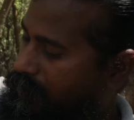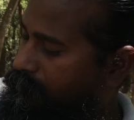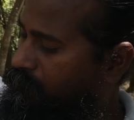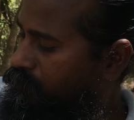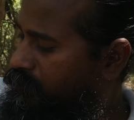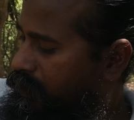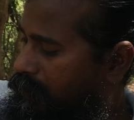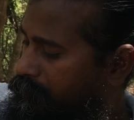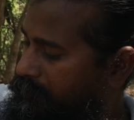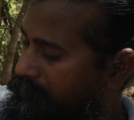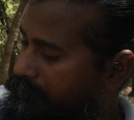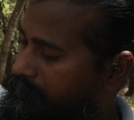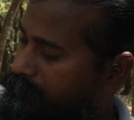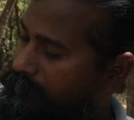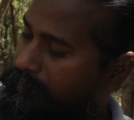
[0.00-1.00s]
கம்பூஜா
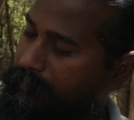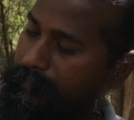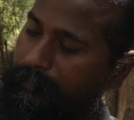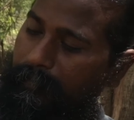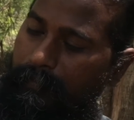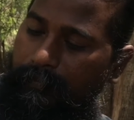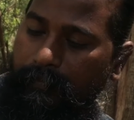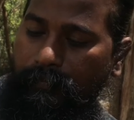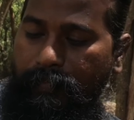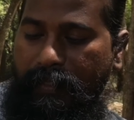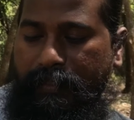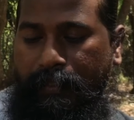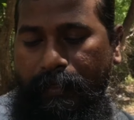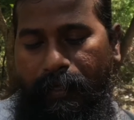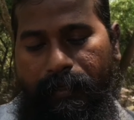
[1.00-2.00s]
அப்படின்றதுன்னு
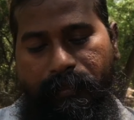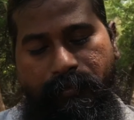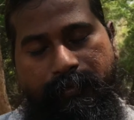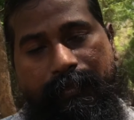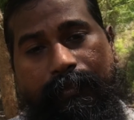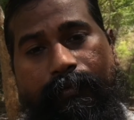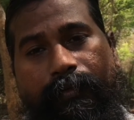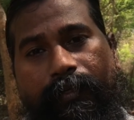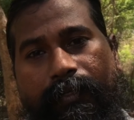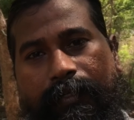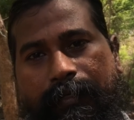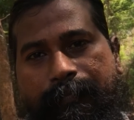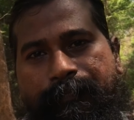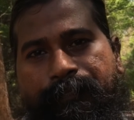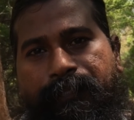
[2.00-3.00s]
பார்த்தீங்கன்னா இது வந்து ஒரு
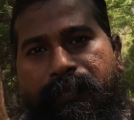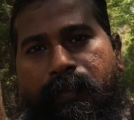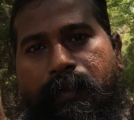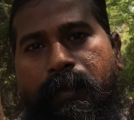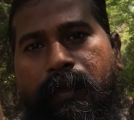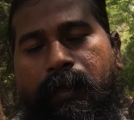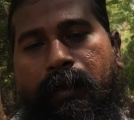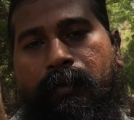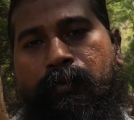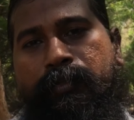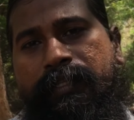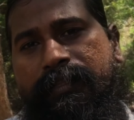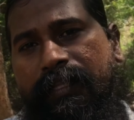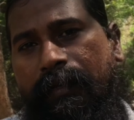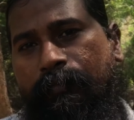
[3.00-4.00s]

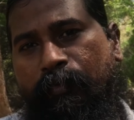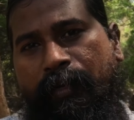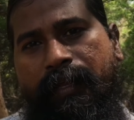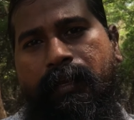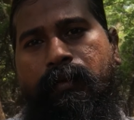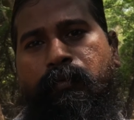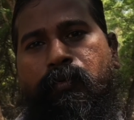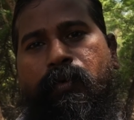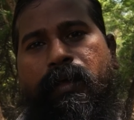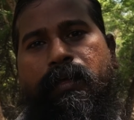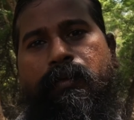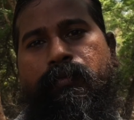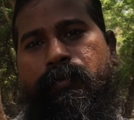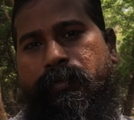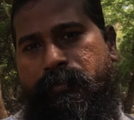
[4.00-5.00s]
நொதித்தல் முறையில்
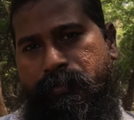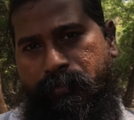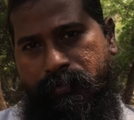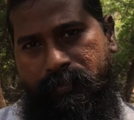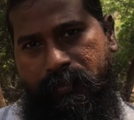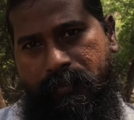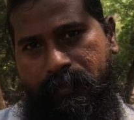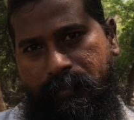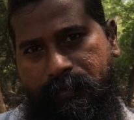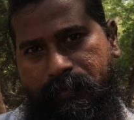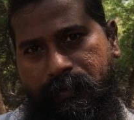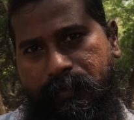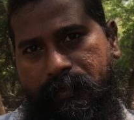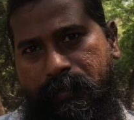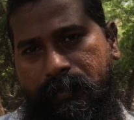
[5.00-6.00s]
உருவாக்குற ஒரு ஜூஸ்
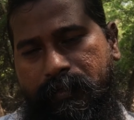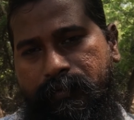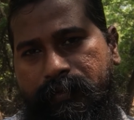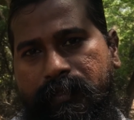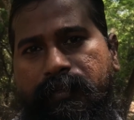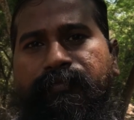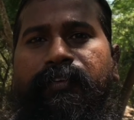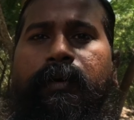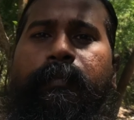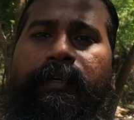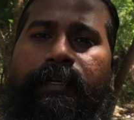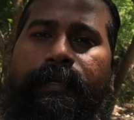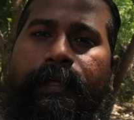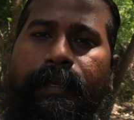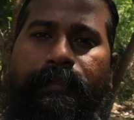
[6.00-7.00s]
இது வந்து
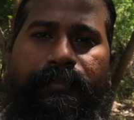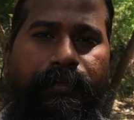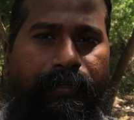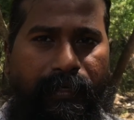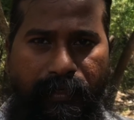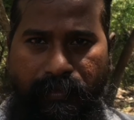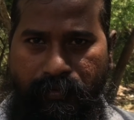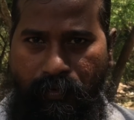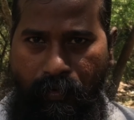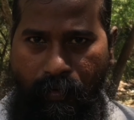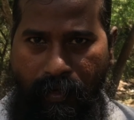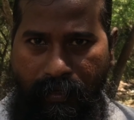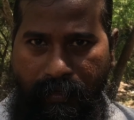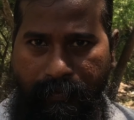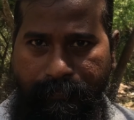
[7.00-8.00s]
ஃபர்மெண்டட் ஹெல்த் ட்ரிங்க்குன்னு
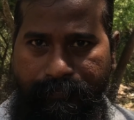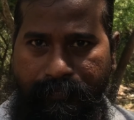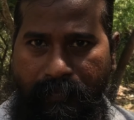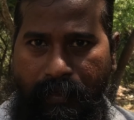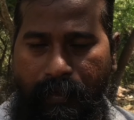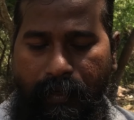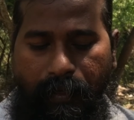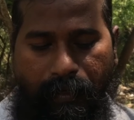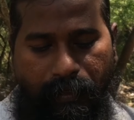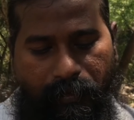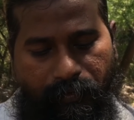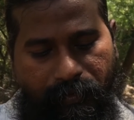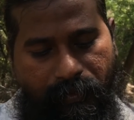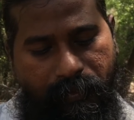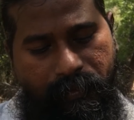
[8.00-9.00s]
சொல்லுவாங்க
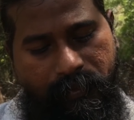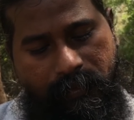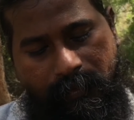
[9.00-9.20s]
இது வந்து